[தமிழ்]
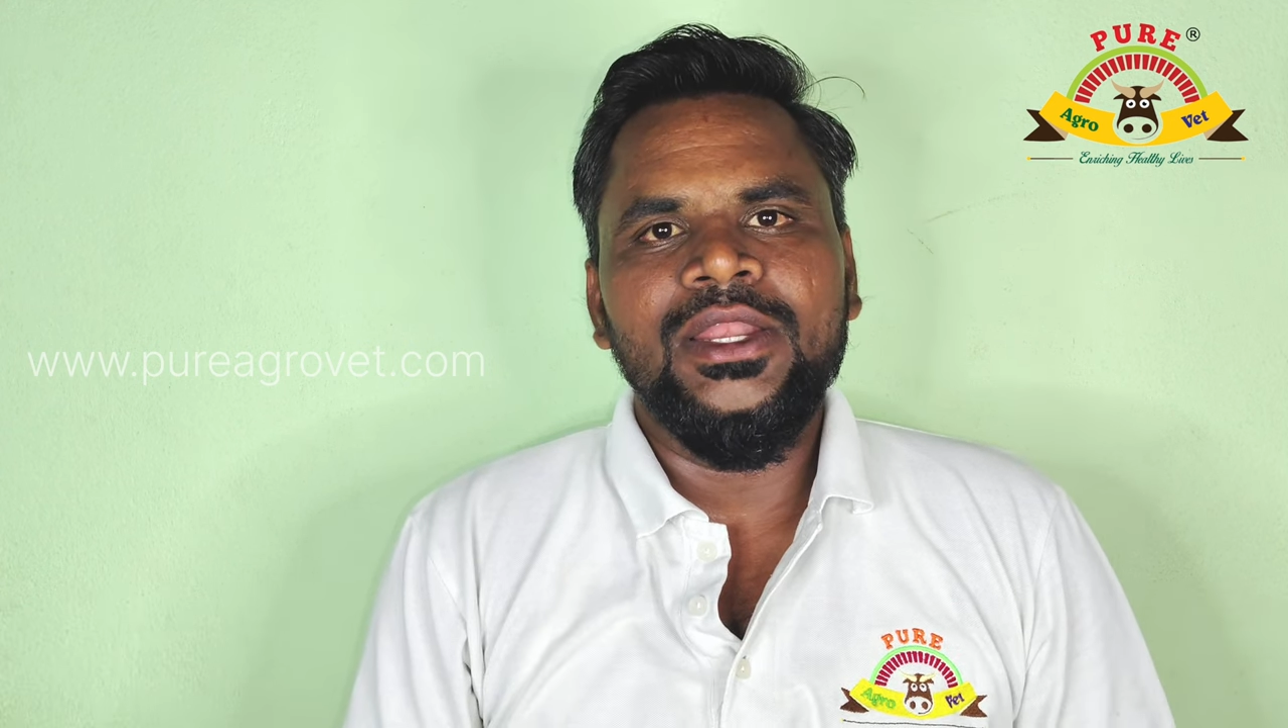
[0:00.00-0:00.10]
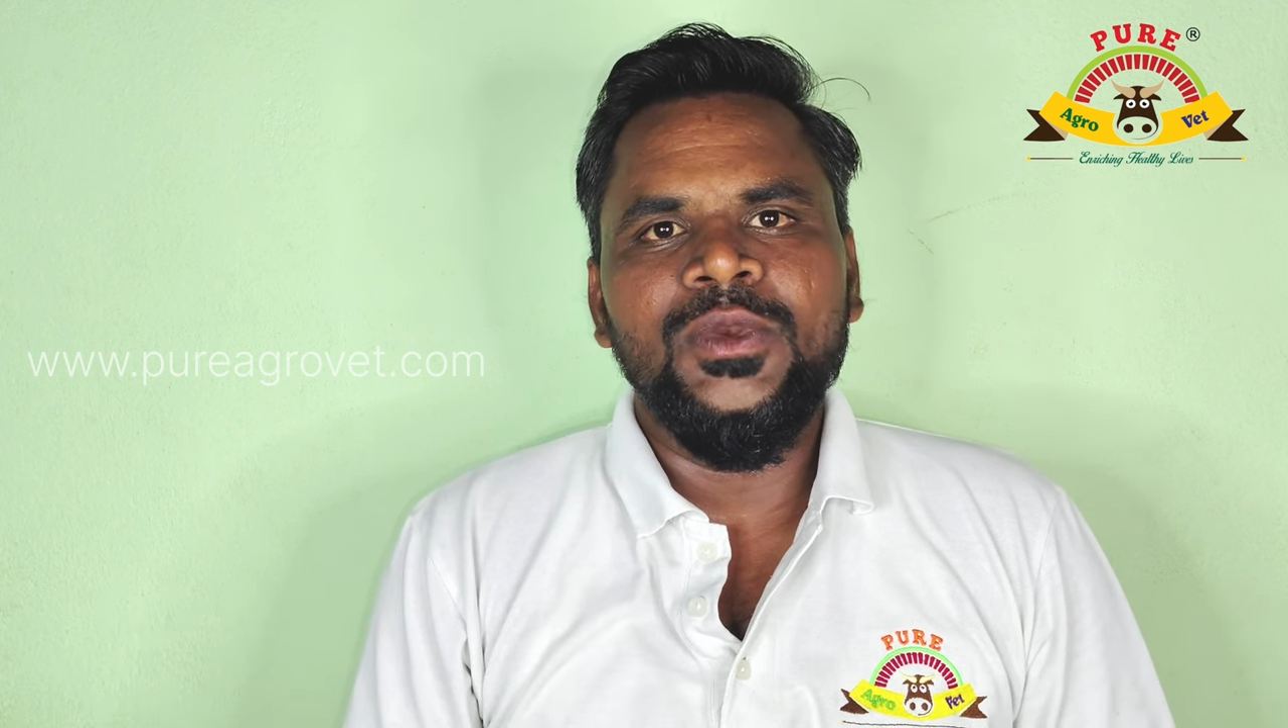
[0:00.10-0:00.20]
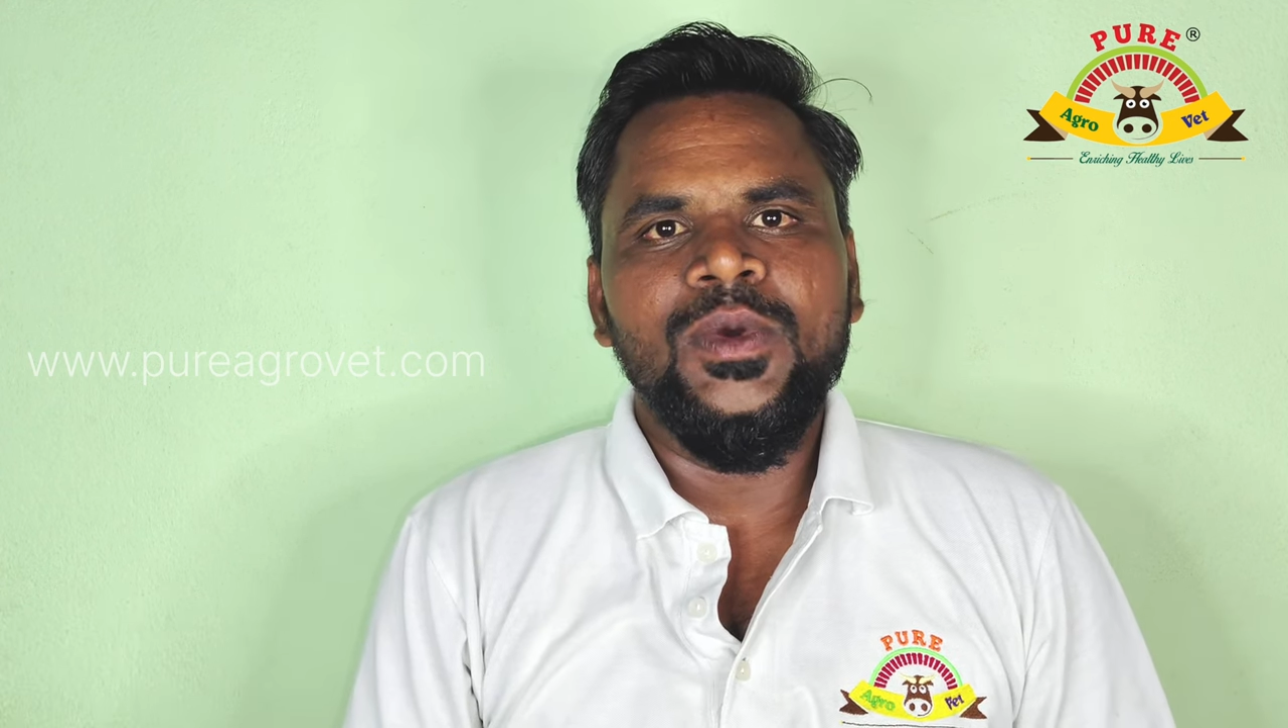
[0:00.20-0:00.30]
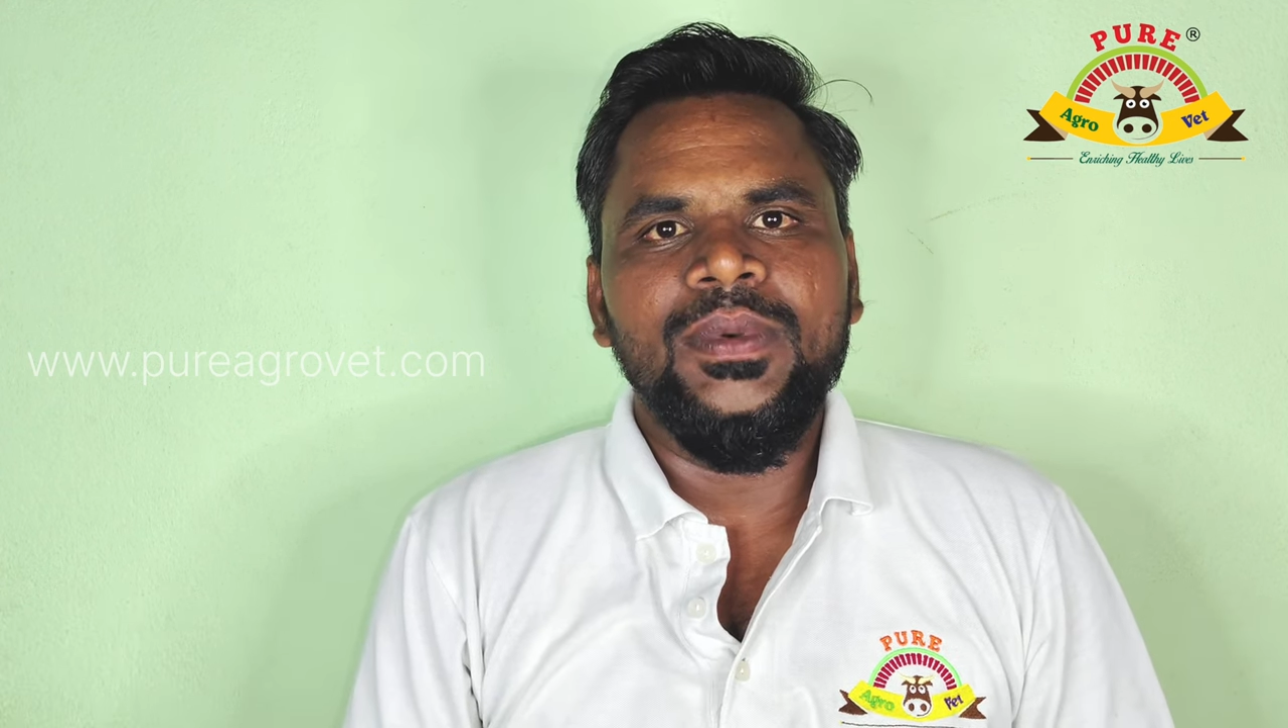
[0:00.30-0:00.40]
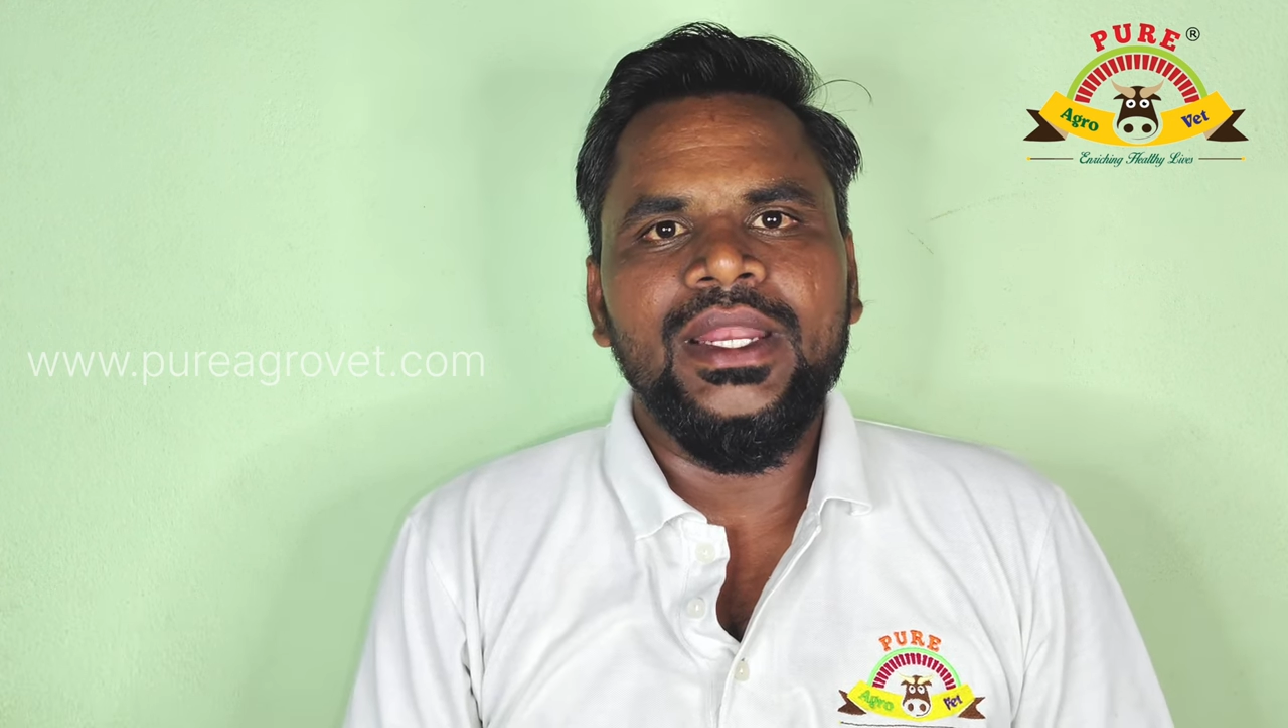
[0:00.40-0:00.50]

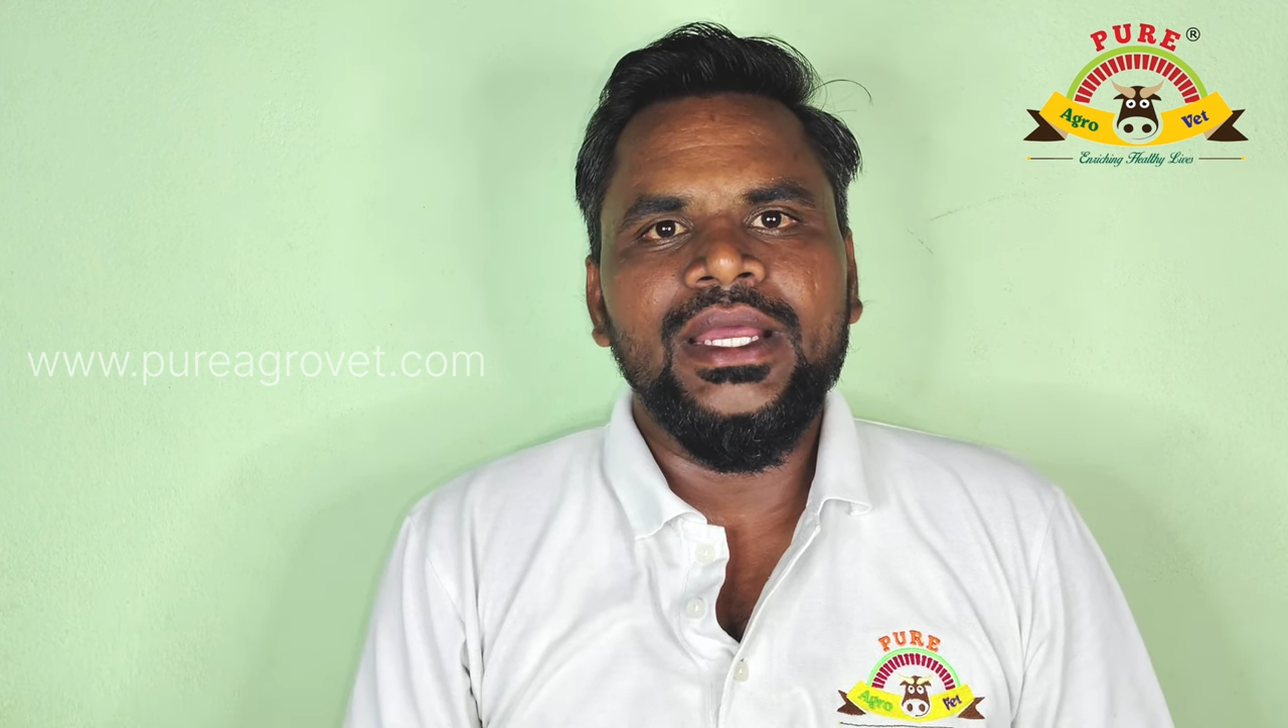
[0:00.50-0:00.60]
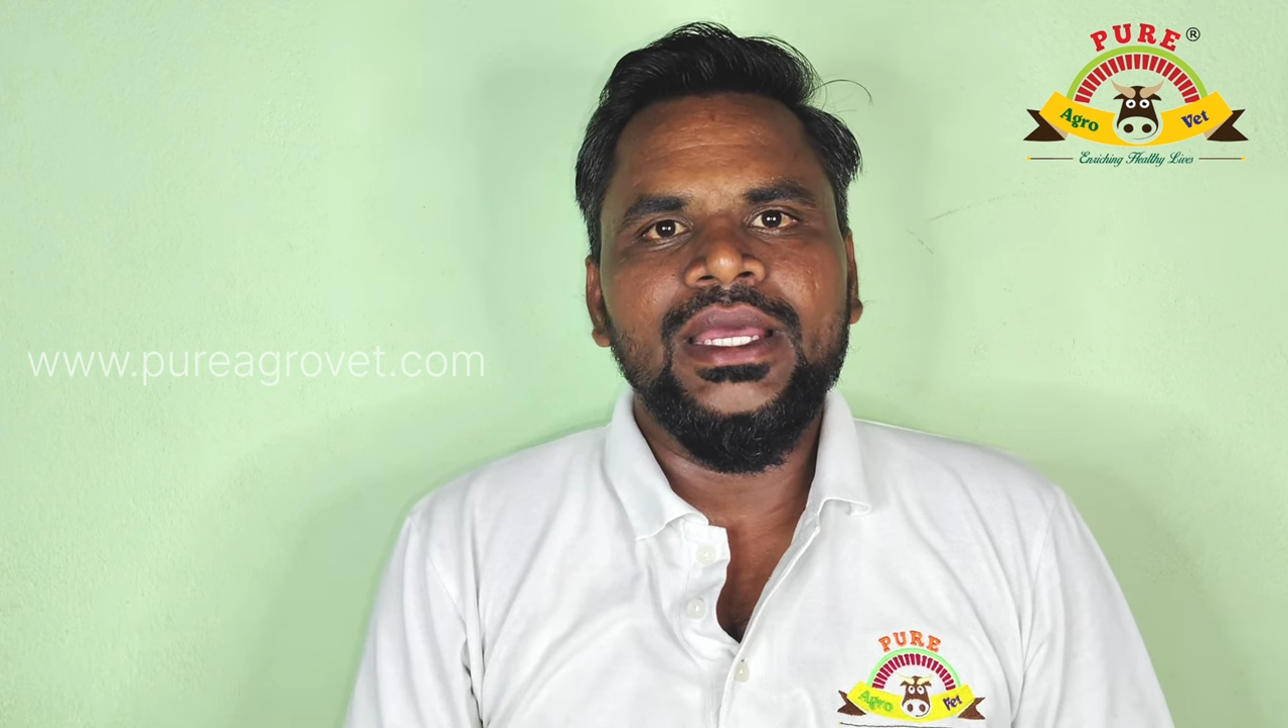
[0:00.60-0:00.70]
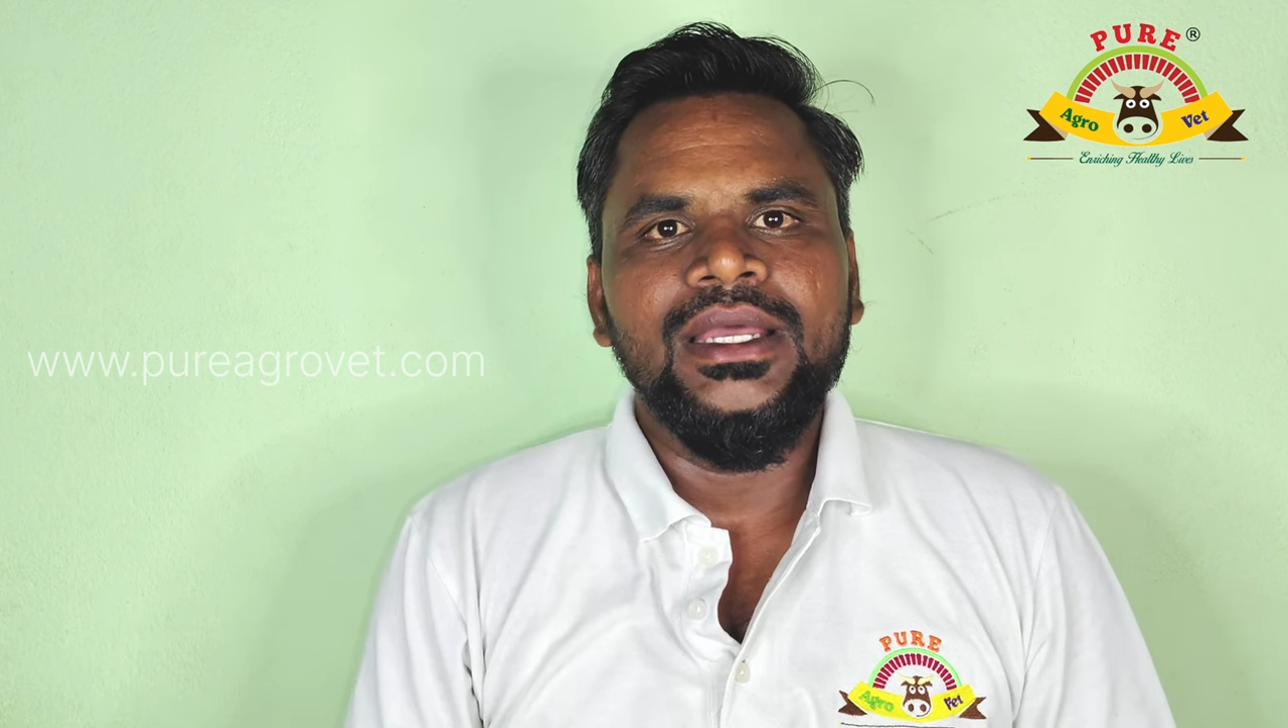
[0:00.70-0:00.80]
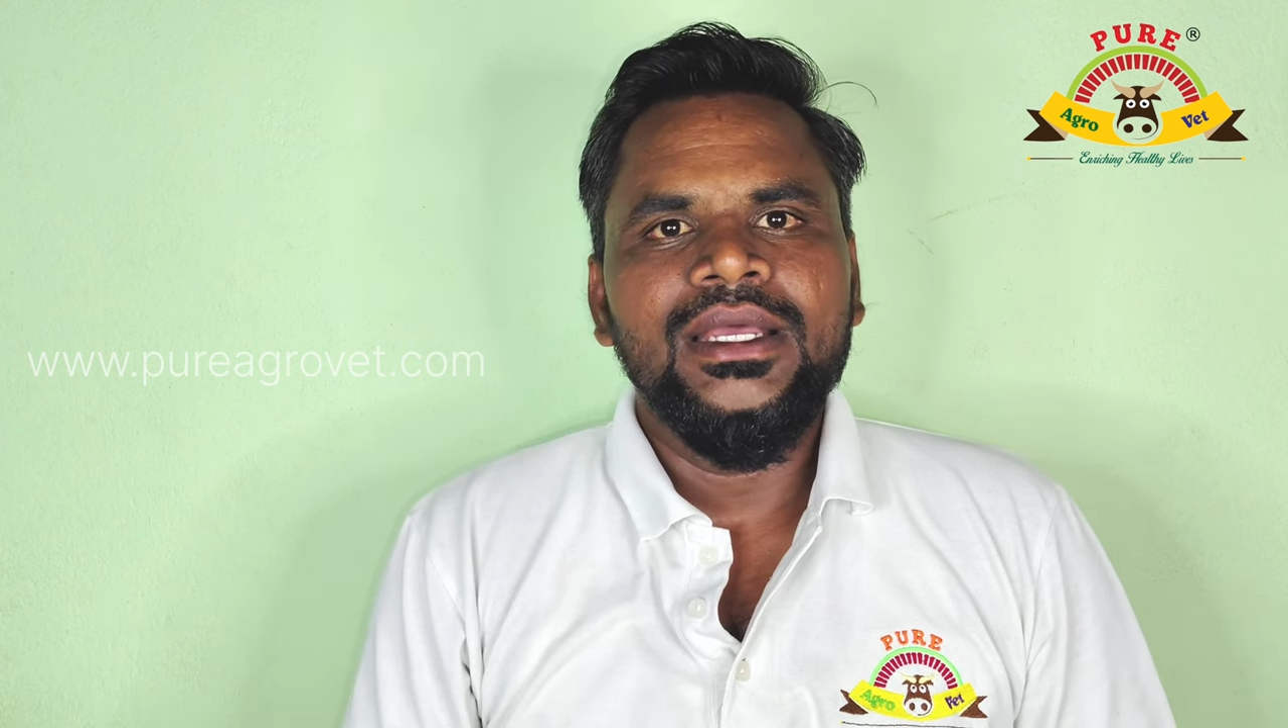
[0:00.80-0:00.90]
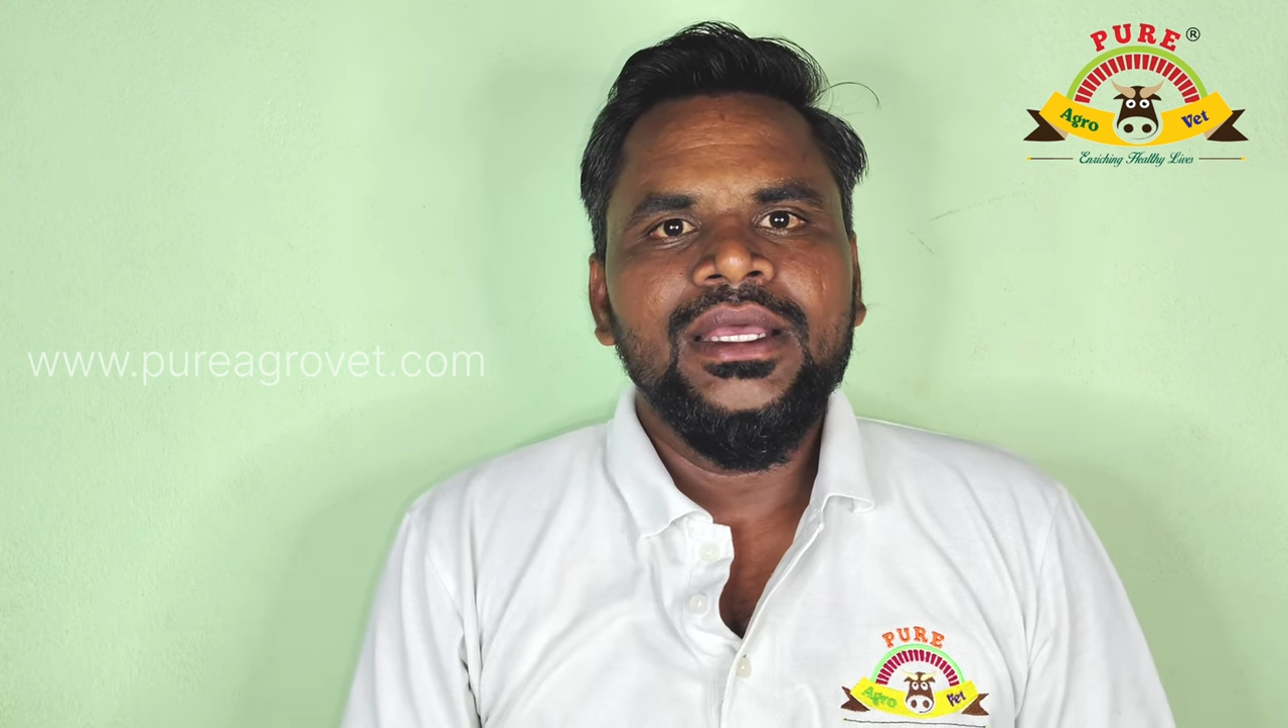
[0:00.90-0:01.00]
கண்டினியூவாக பாருங்கள்